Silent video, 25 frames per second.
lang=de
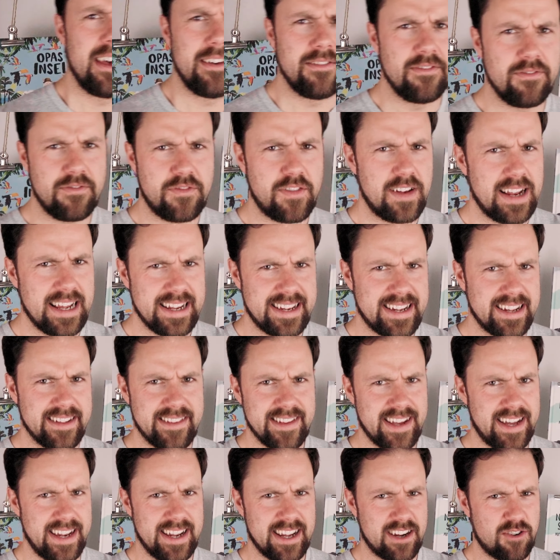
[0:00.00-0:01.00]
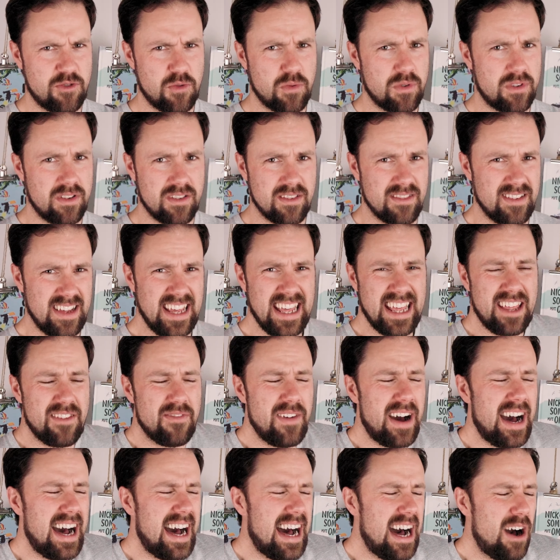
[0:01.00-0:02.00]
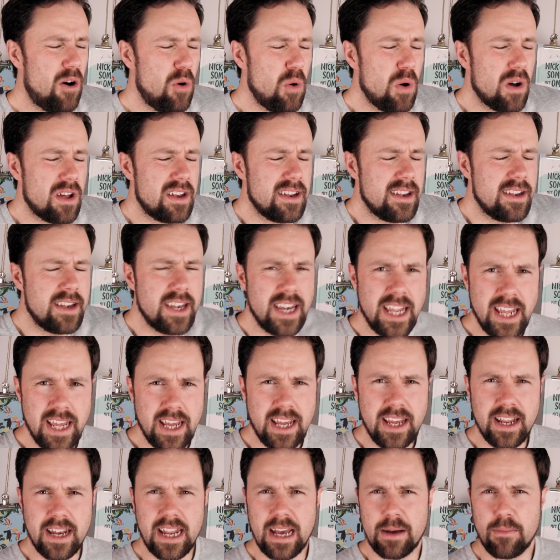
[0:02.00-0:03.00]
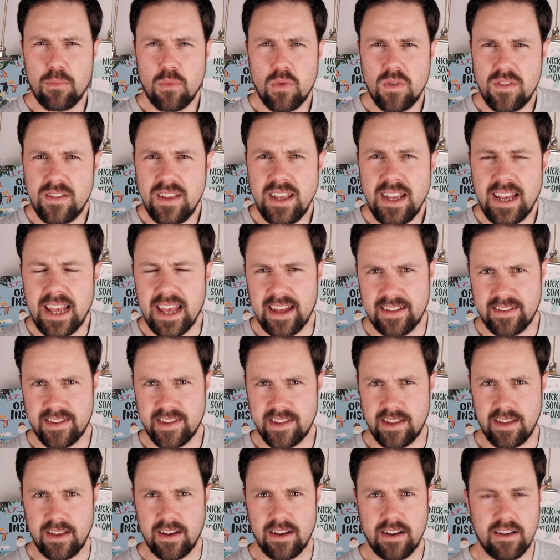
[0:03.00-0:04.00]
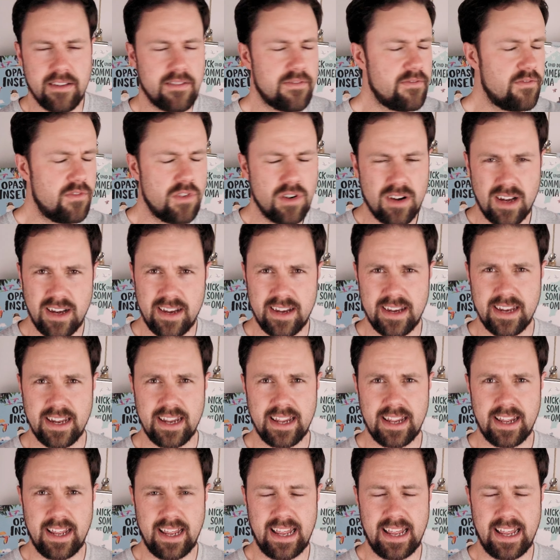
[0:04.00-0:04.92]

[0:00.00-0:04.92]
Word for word: Vielleicht als Anekdote, ich war auch nie der Musikerzieher, wirklich nicht.